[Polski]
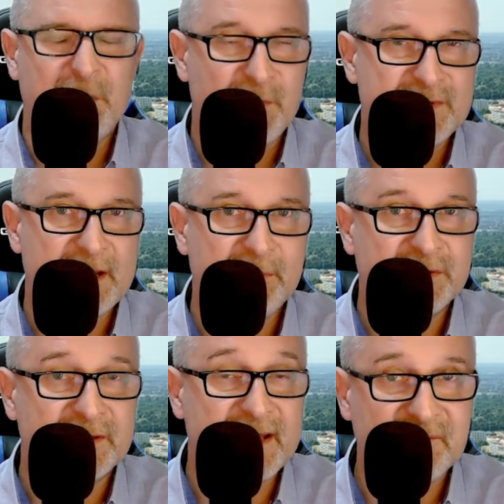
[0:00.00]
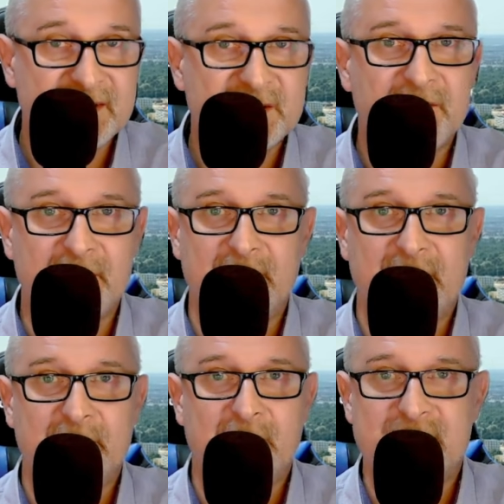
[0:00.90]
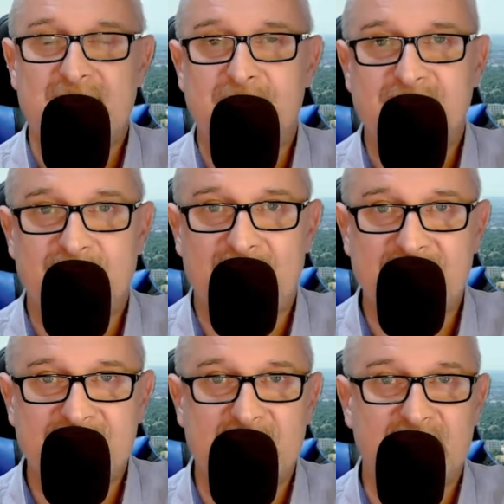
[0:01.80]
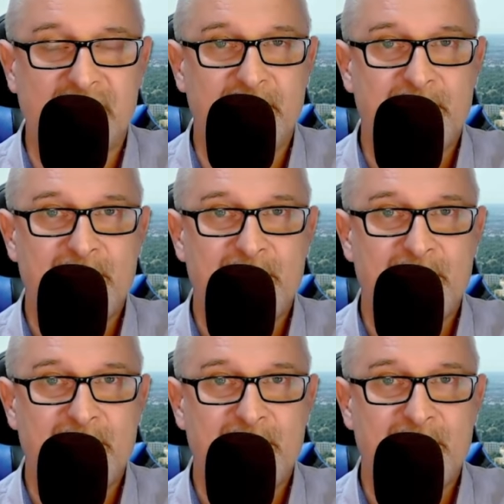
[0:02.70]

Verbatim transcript: można być lewicowym, można być prawicowym,